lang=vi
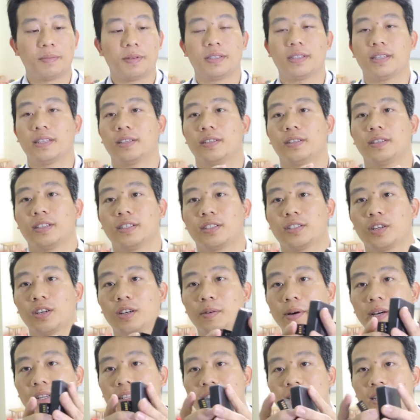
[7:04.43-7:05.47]
bây giờ tôi sẽ cho
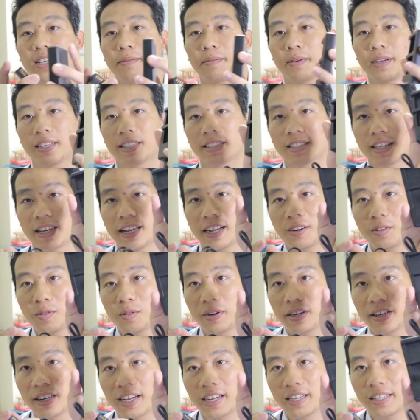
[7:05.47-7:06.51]
các bạn xem cách sạc
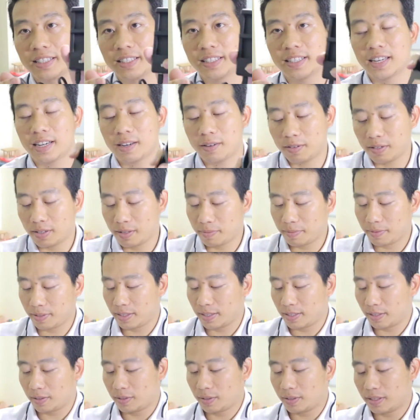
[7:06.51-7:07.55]
của cái này như thế nào nhé bây
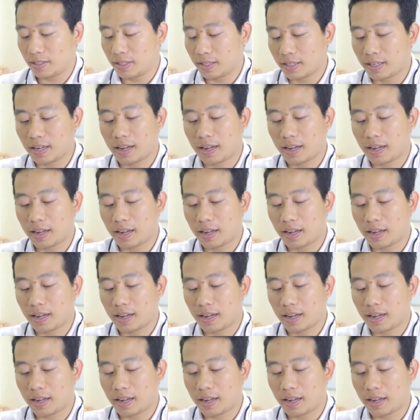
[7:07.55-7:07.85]
giờ tôi sẽ